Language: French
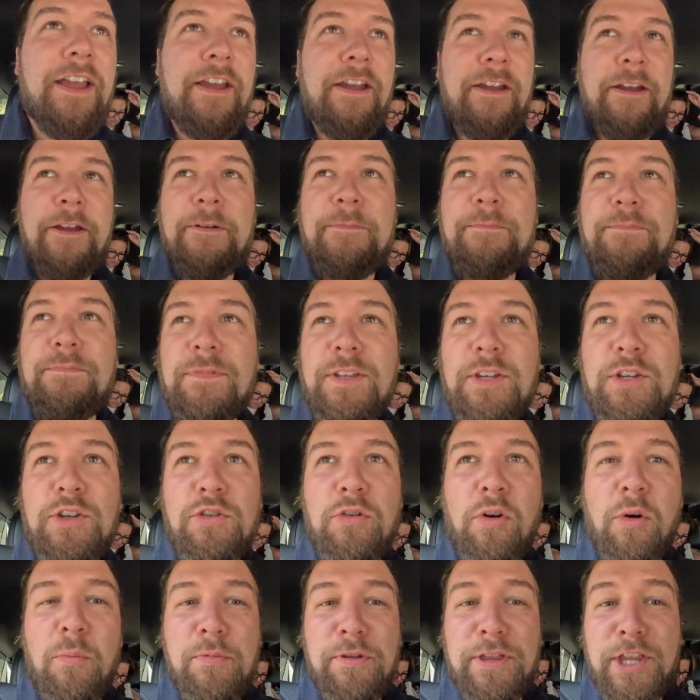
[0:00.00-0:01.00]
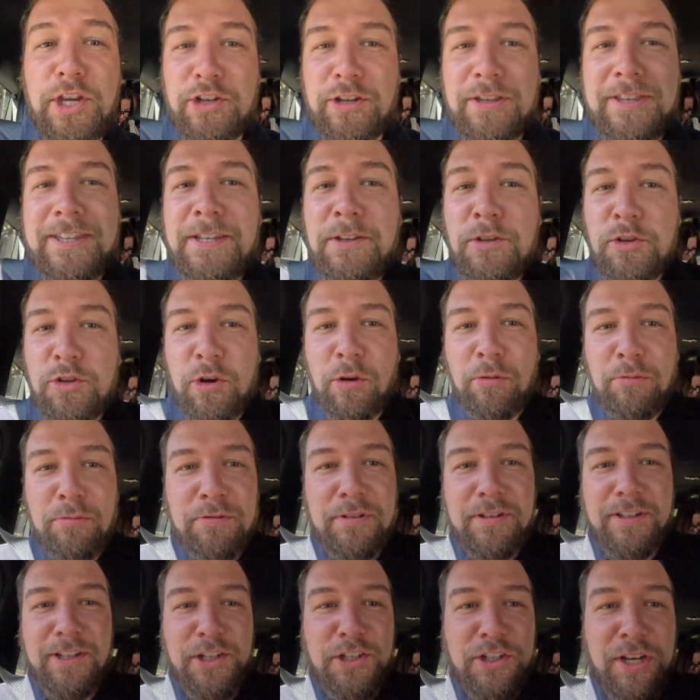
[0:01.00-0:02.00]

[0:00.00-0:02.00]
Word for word: Euh, on m'a déjà dit une chose,